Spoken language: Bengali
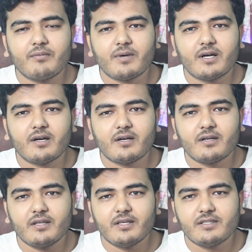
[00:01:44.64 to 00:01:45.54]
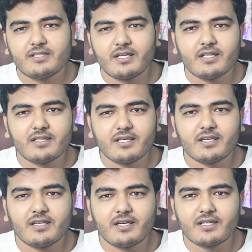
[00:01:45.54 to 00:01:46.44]
আমার এই চ্যানেল
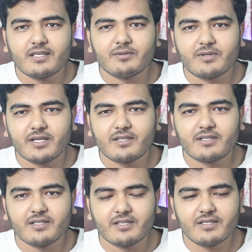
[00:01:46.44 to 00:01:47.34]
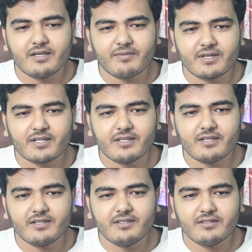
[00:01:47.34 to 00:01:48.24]
থেকে আর কি অনেক আমাকে
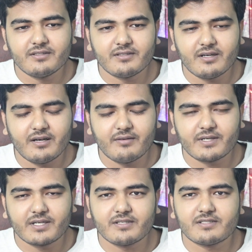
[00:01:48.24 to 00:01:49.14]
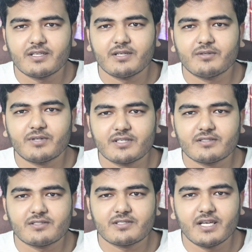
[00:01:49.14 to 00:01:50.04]
আমার কাছ থেকে অনেক
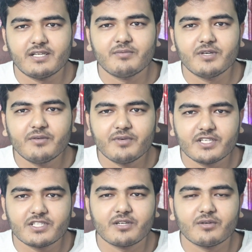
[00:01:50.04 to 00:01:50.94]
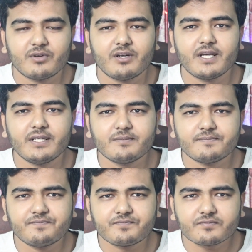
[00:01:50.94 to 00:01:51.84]
সাইটে ভেরিফিকেশান করে নেয়
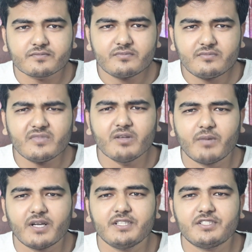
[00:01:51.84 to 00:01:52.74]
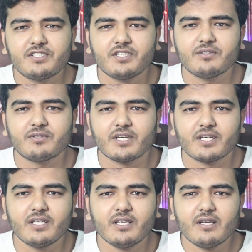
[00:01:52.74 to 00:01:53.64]
বা নিচ্ছে
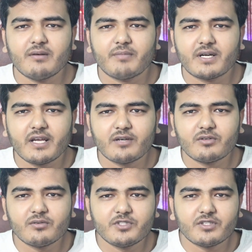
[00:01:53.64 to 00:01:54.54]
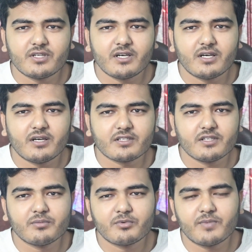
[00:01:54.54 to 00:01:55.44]
অনেকে বাট এখনও বিষয়টা
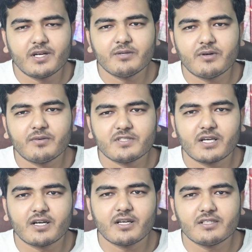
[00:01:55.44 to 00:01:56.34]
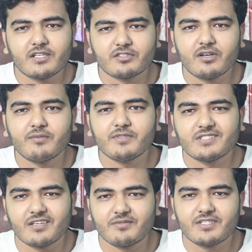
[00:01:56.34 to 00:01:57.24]
কেউ প্রপারলিভাবে জানা না যে আসলে আমি
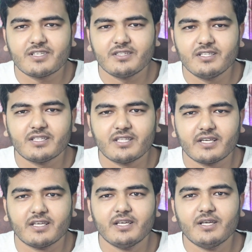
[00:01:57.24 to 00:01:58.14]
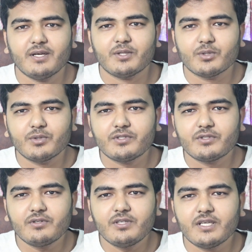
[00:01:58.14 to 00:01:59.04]
সার্ভিসটা দিয়ে থাকি তো ওই
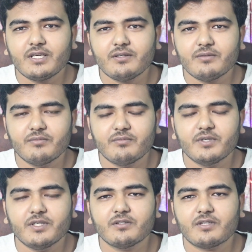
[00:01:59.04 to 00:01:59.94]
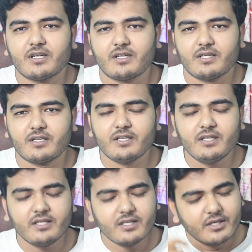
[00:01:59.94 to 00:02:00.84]
জন্য এই ভিডিওটা আর
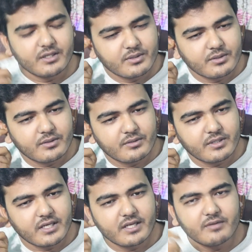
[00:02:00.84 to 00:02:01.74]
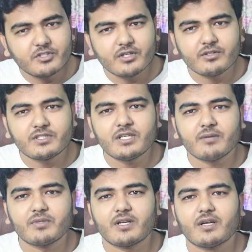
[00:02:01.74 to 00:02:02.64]
কি তো এখানে বিষয় হচ্ছে
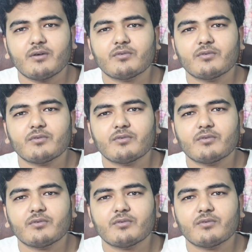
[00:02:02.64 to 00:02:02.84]
আপনারা